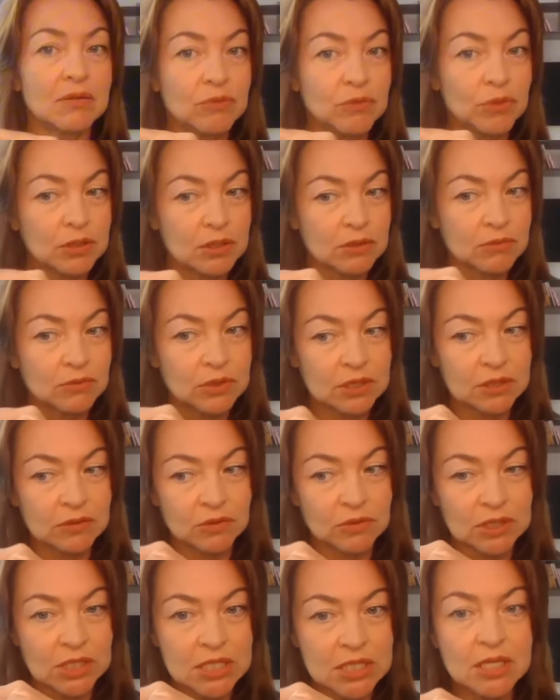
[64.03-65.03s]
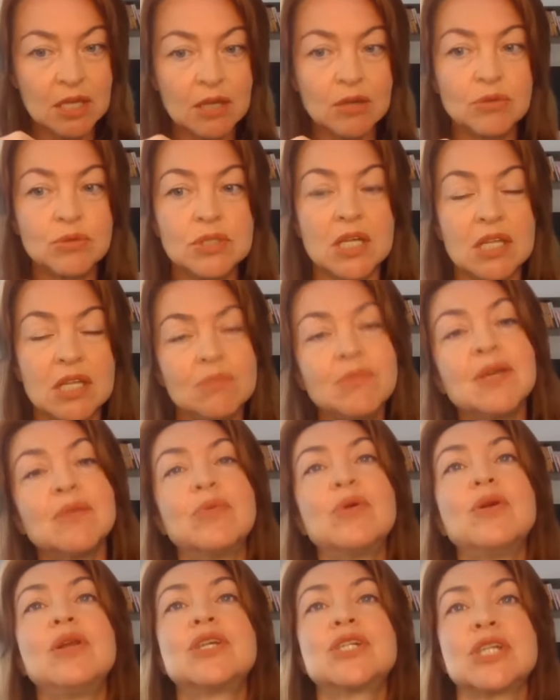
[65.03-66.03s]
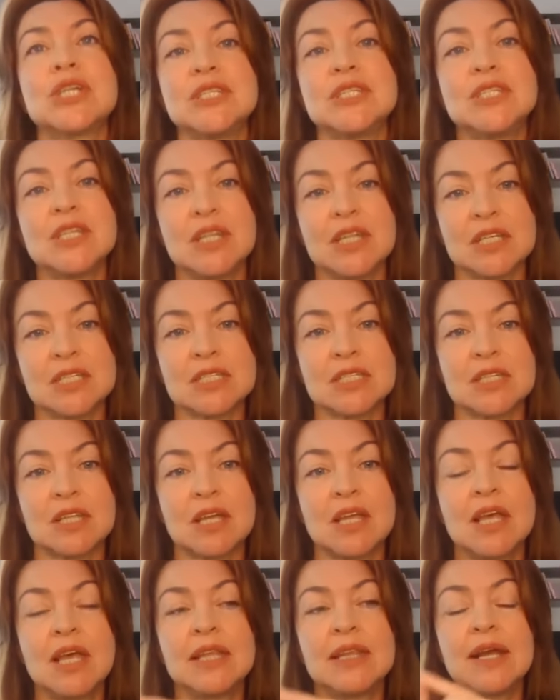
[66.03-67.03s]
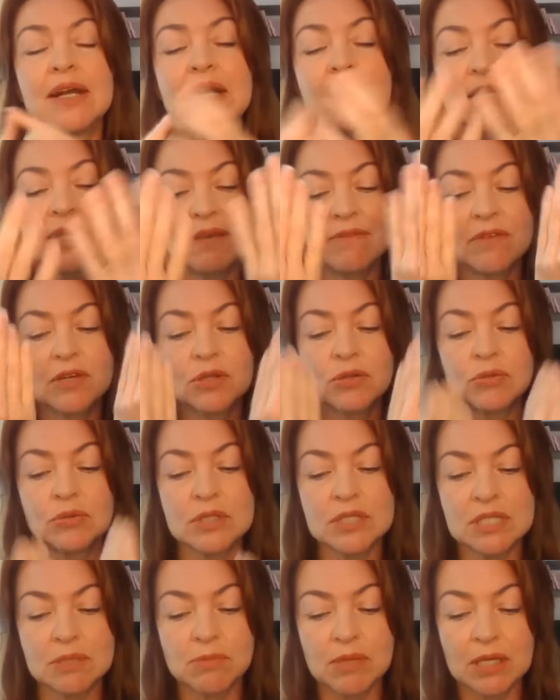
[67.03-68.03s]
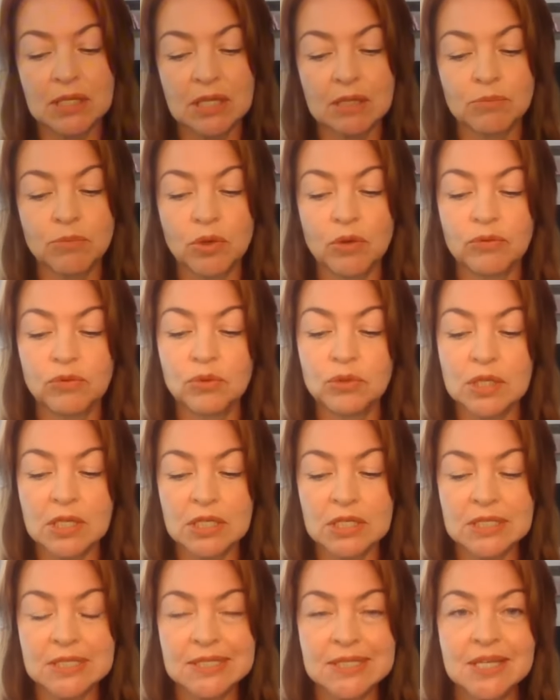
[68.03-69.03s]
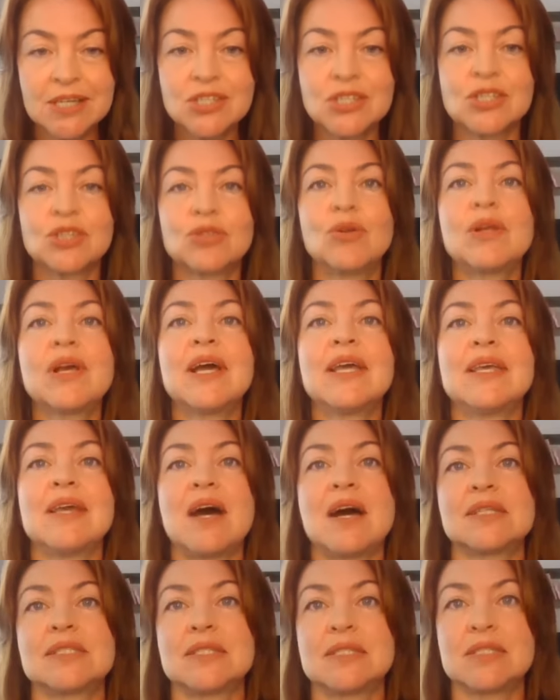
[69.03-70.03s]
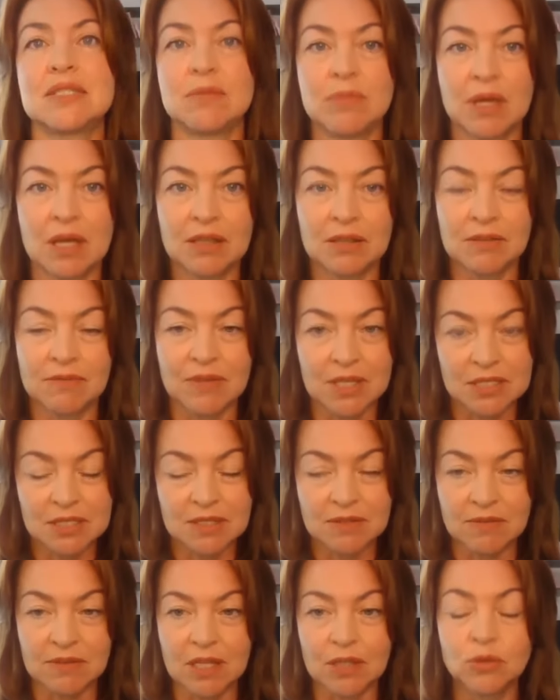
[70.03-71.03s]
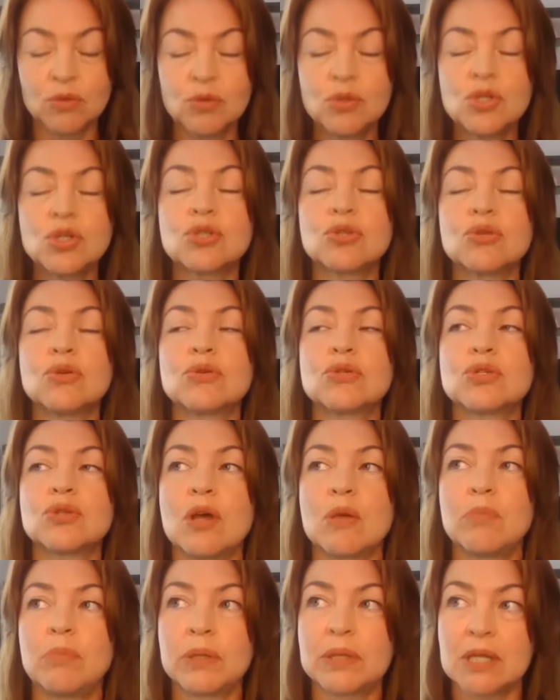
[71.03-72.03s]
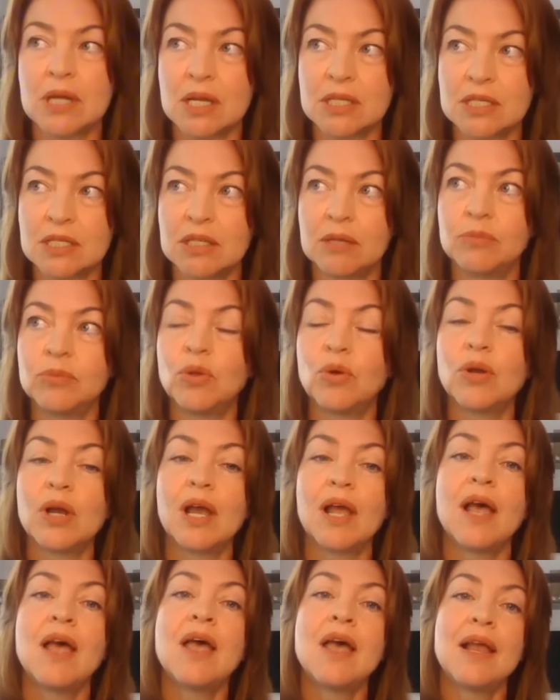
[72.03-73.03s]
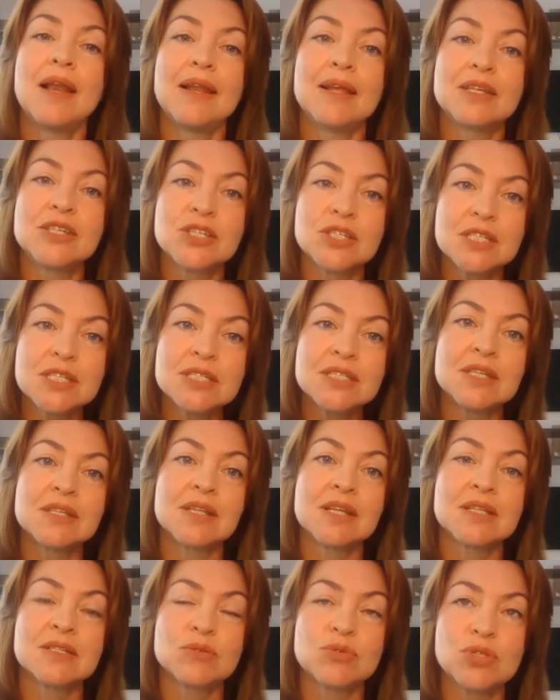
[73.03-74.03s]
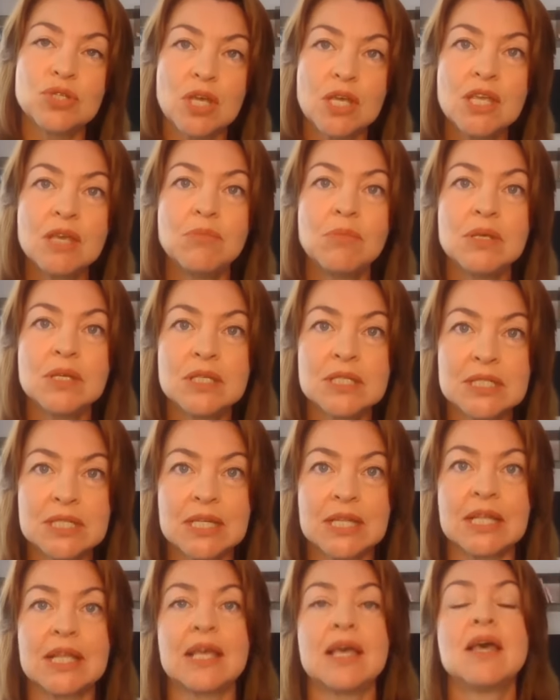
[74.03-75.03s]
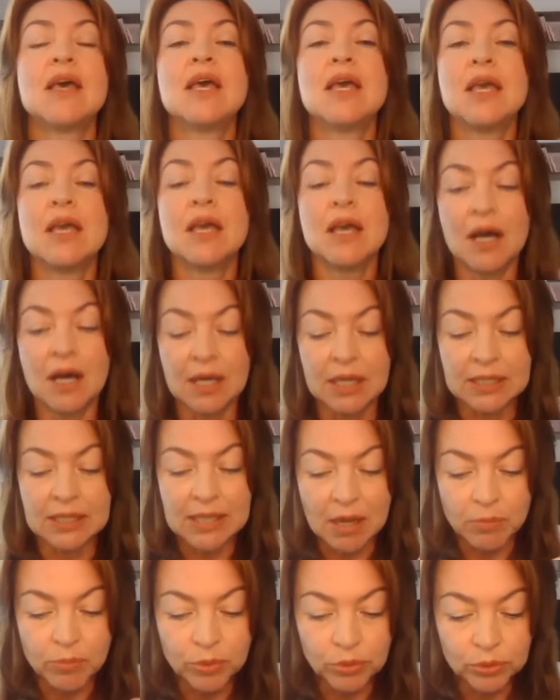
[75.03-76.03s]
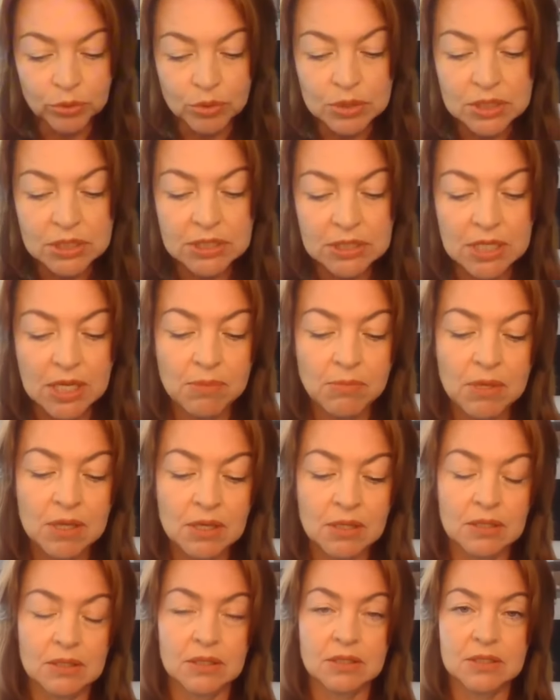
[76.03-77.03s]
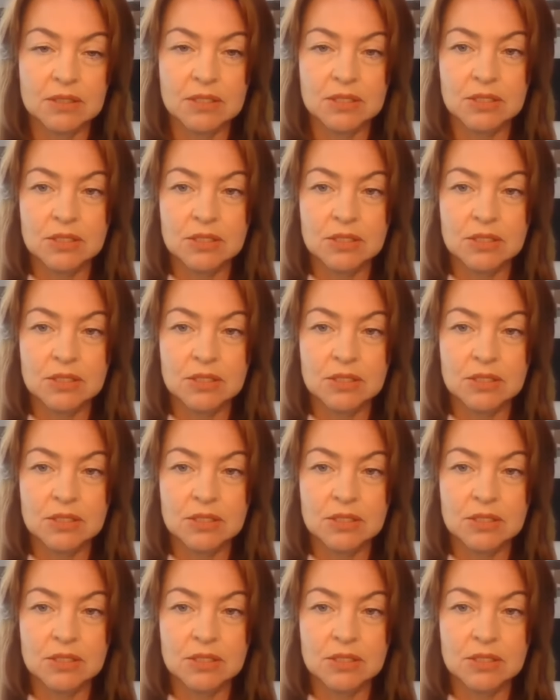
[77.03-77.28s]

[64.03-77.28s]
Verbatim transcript: вот, вот, вот эти люди, они мне больше интересны. Так как я вернула себе этот мой внутренний стержень, только я за себя ответственна. Ну и что, что я потратила много лет жизни на изучение медицины? А, я буду с теми, э,